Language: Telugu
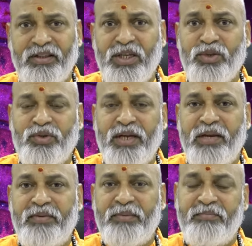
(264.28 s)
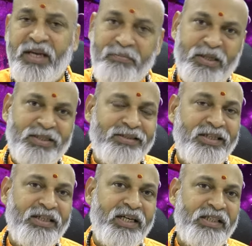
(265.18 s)
తీసుకునేటువంటి మీ
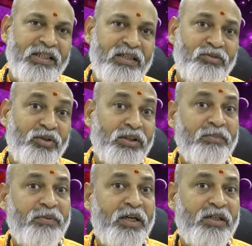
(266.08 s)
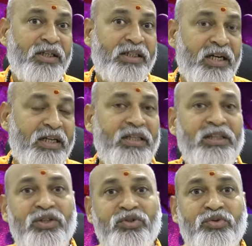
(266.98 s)
పర్సనల్గా ఏదైనా తొందరపాటుగా
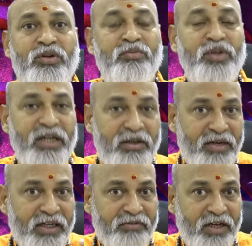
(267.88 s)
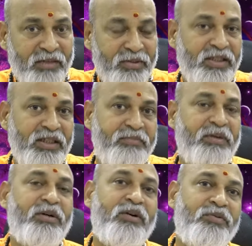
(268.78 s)
నిర్ణయాలు తీసుకోవడము ఇటువంటి వాటి మీద దీని
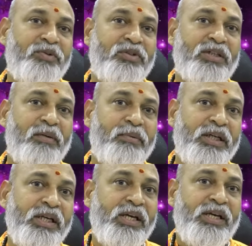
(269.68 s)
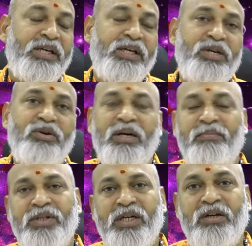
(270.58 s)
ప్రభావం ఉంటుంది కాబట్టి ఈ యొక్క
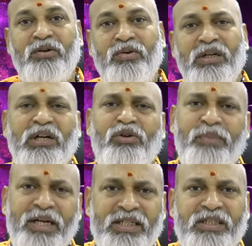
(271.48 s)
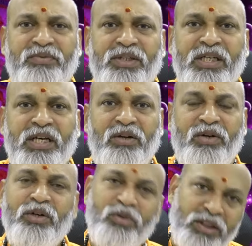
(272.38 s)
అంశాల్లో లవ్ మ్యాటర్స్
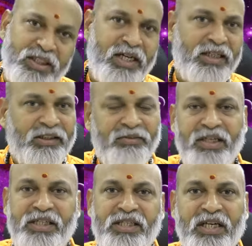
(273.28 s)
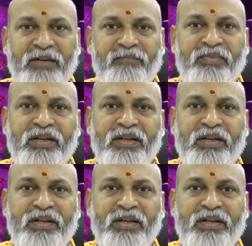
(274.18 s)
విషయాల్లోని కొంత జాగ్రత్త వహించాలి